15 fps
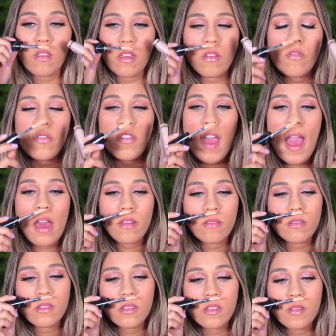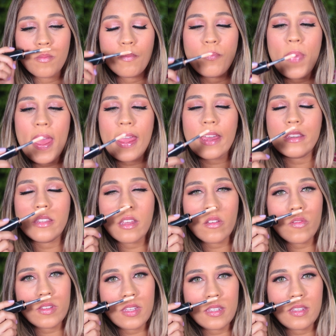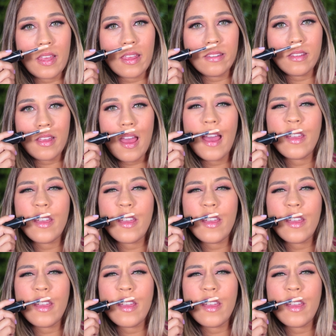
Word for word: enfiar bem assim que você sente,